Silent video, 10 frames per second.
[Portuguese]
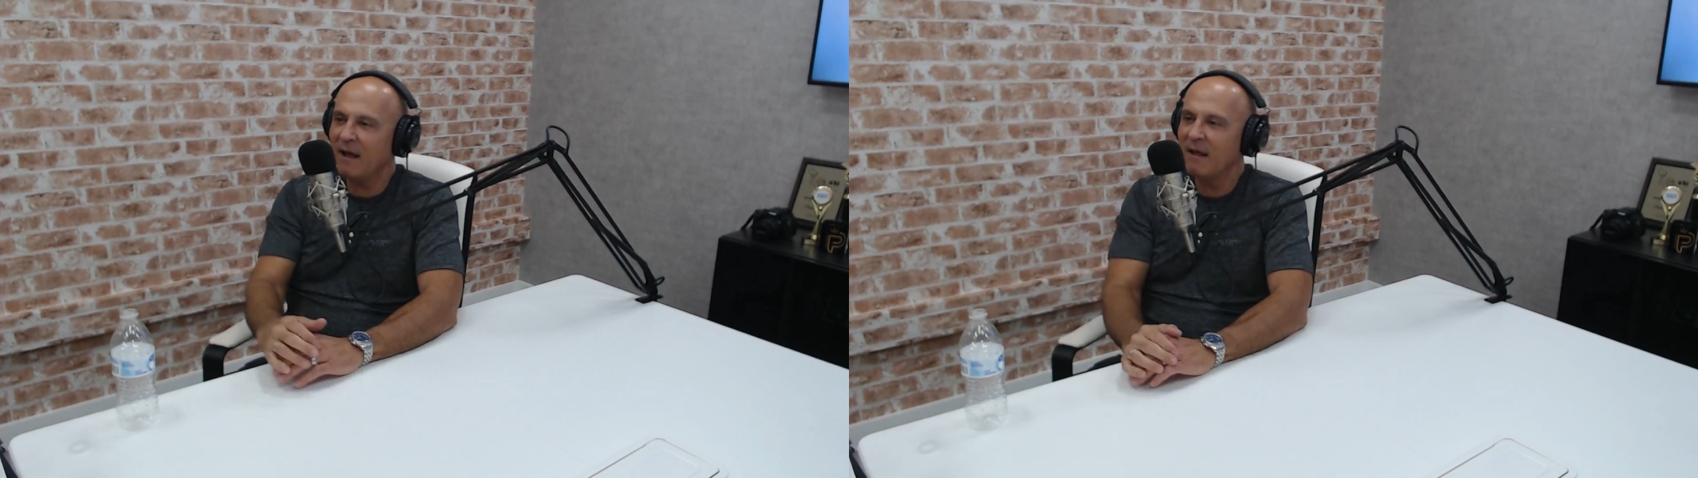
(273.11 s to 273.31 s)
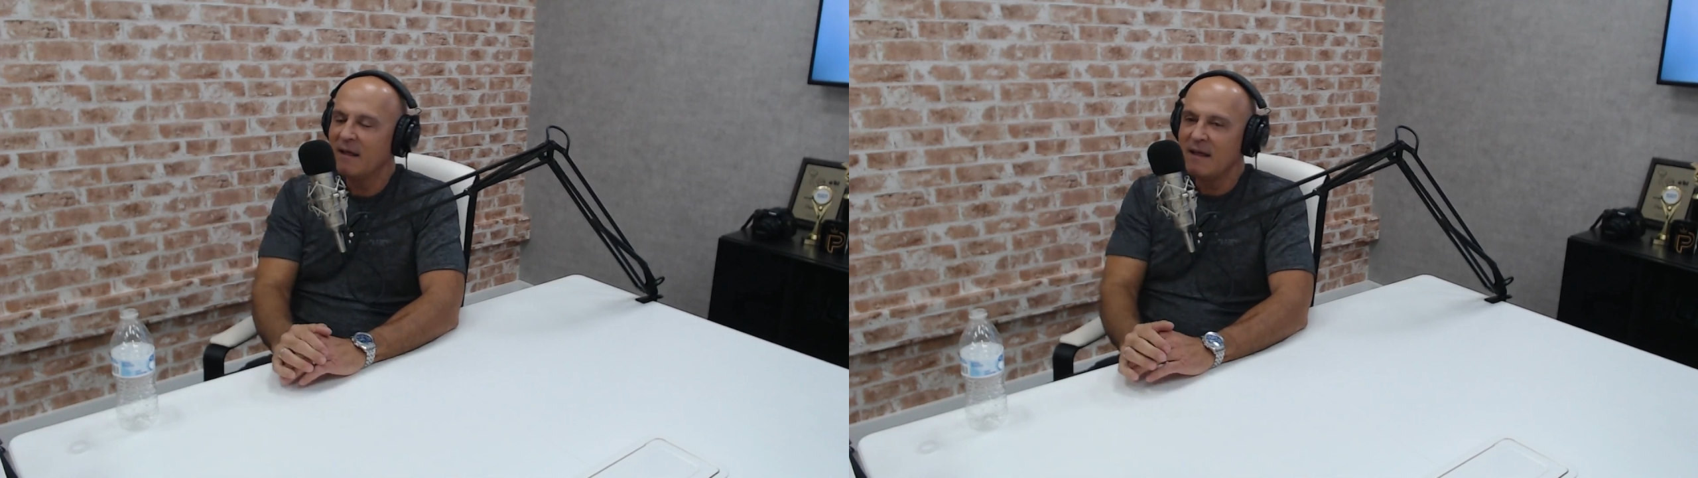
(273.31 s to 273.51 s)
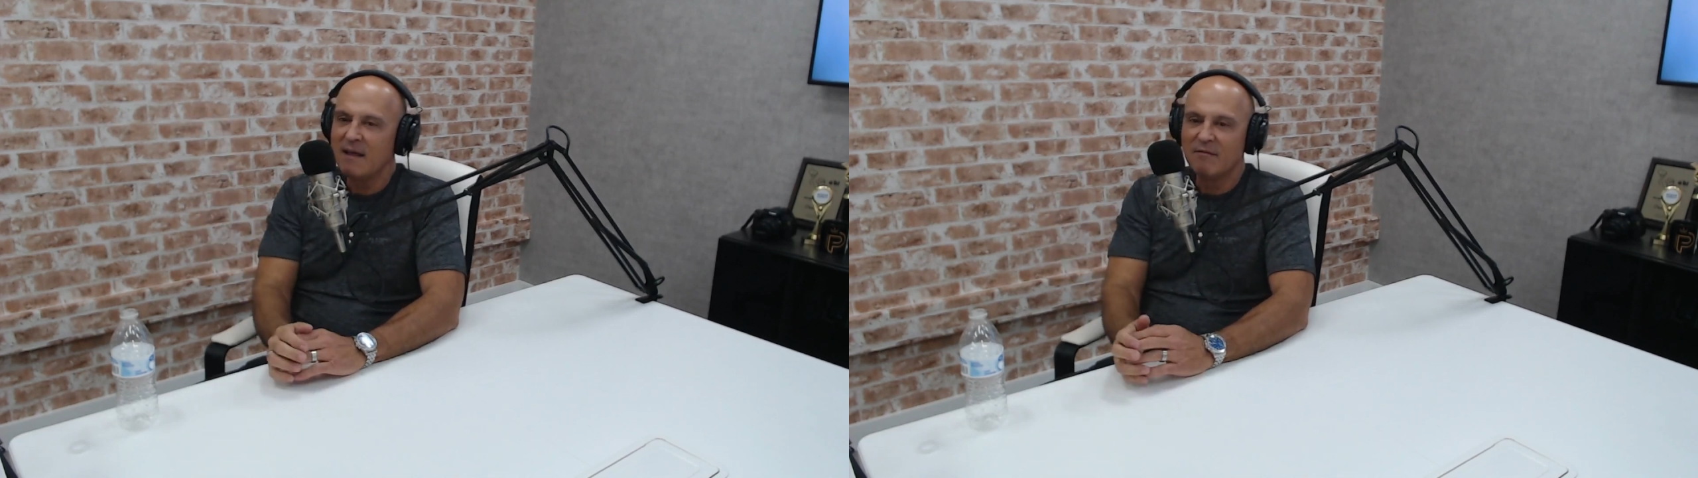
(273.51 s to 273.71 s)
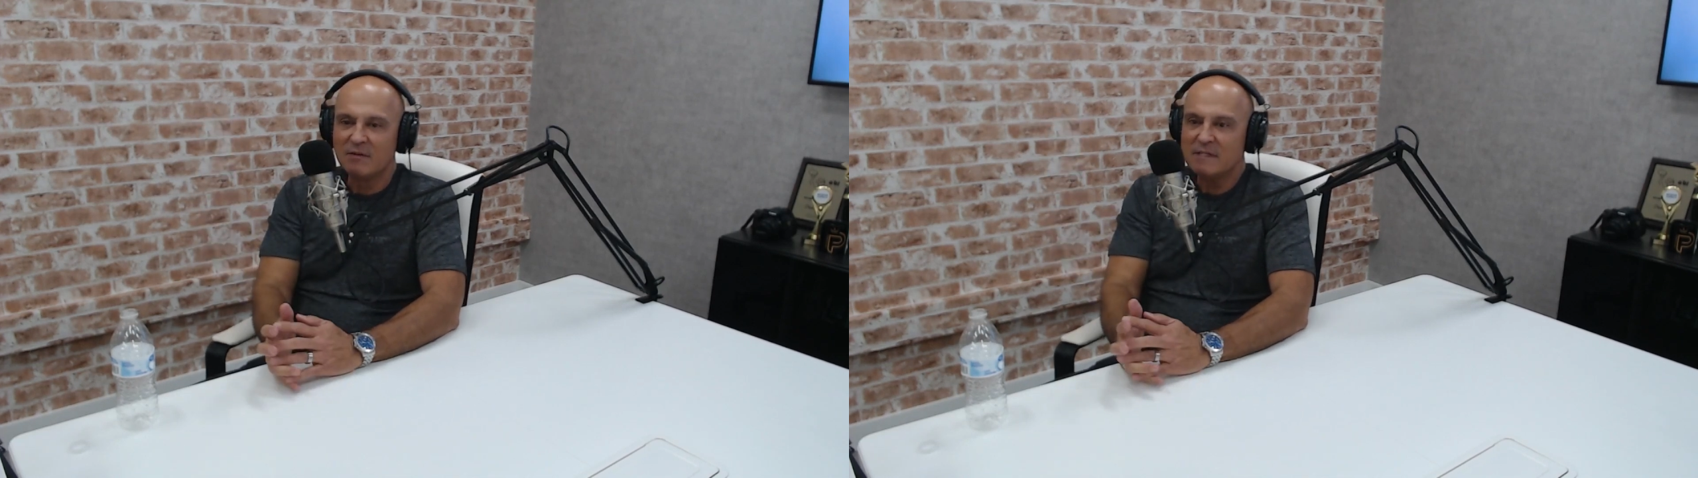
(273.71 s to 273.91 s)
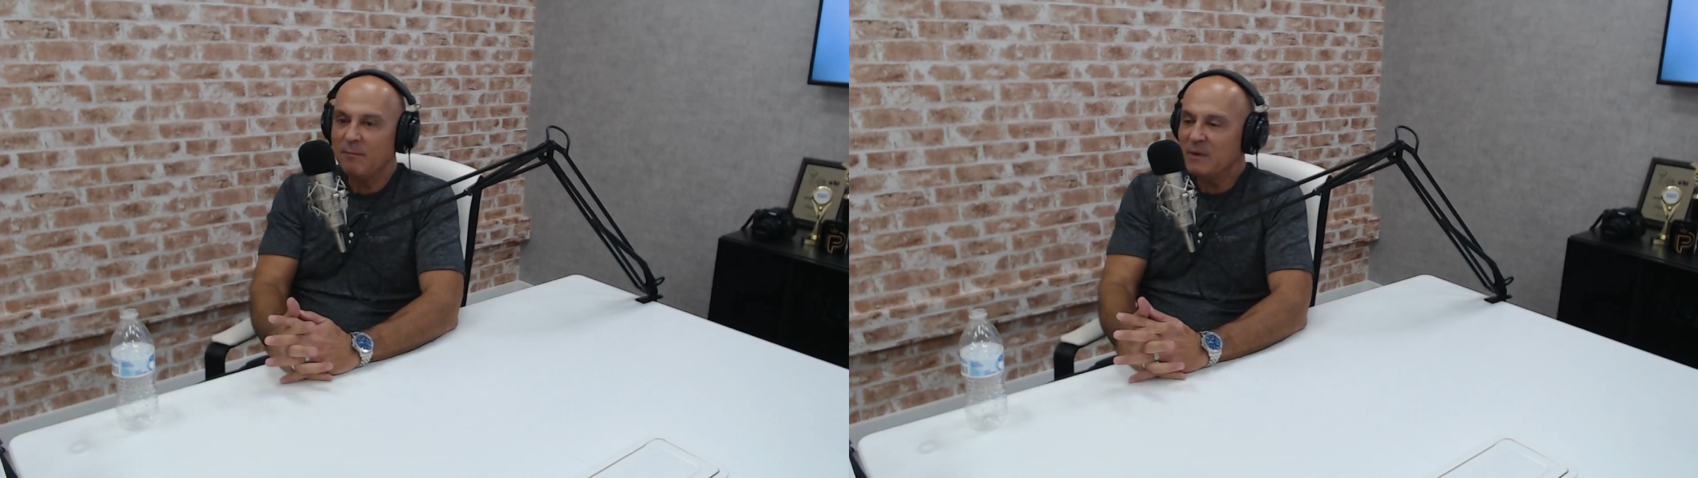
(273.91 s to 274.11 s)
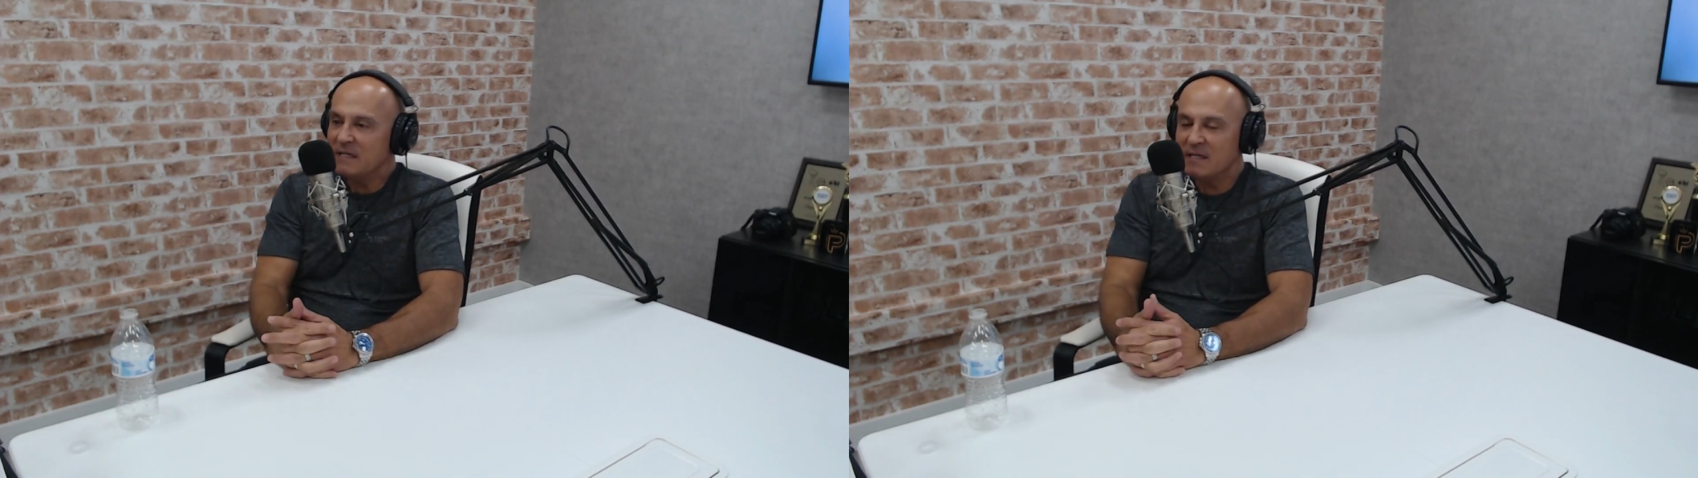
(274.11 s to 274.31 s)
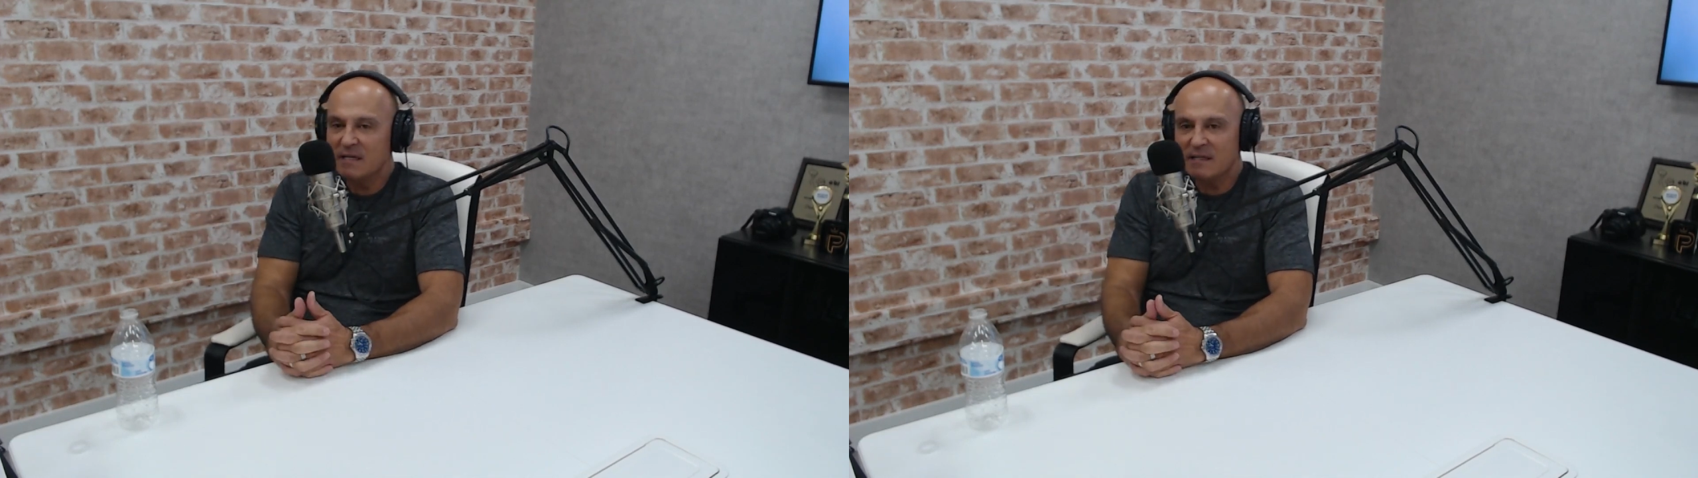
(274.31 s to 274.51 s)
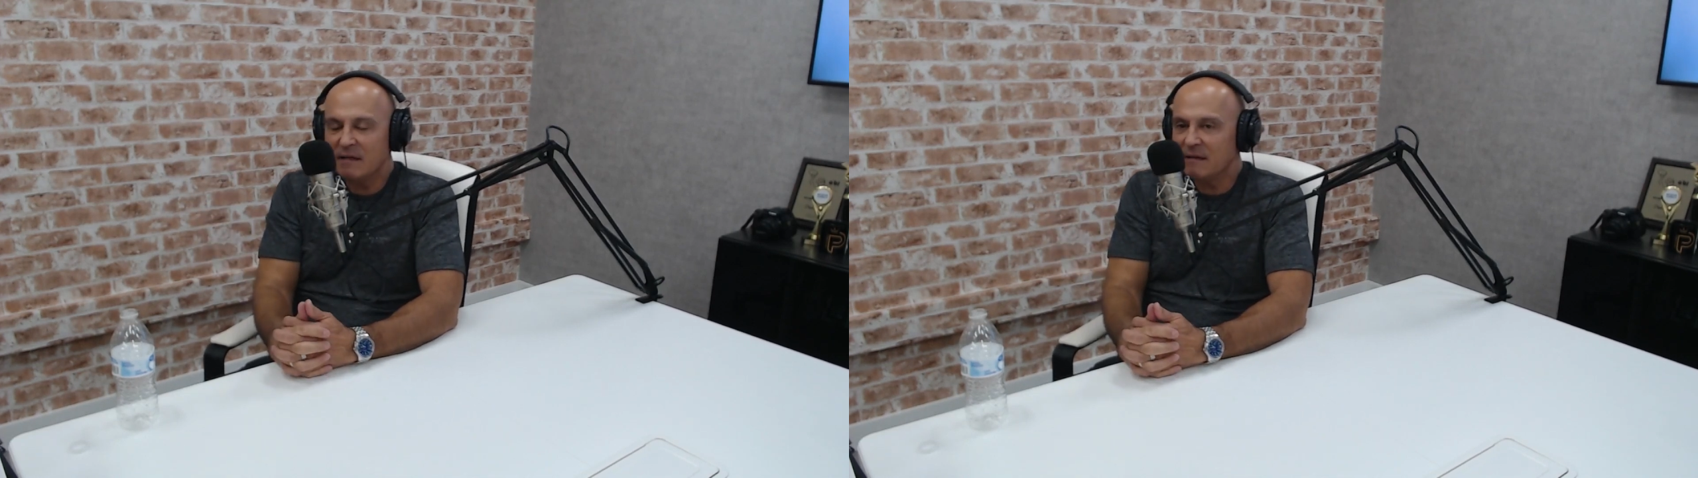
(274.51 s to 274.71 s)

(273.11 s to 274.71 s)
Uhum você precisa,